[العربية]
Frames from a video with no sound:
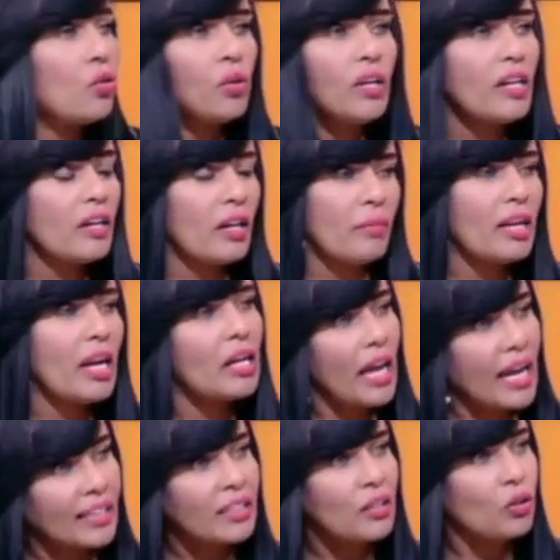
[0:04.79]
كلنا نعملها
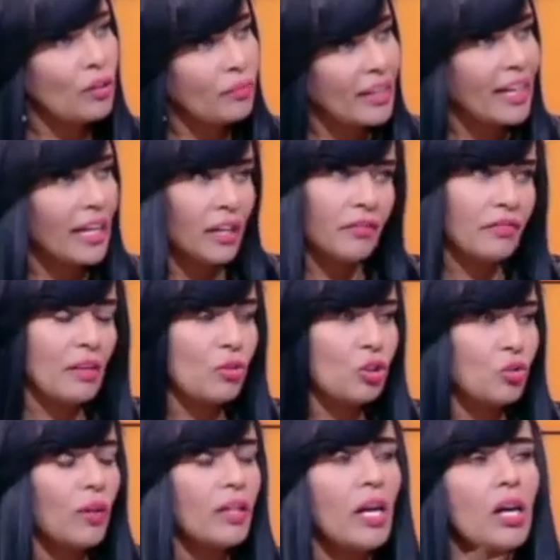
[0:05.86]
الحاجات اللي كنا بنتكلم فيها من
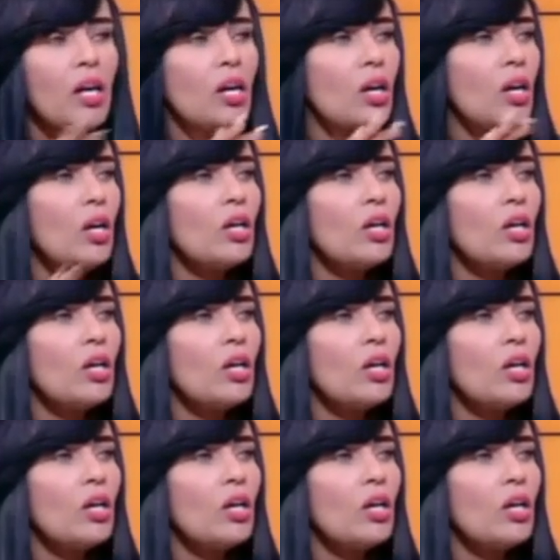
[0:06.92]
شويه ودلوقتي هنقول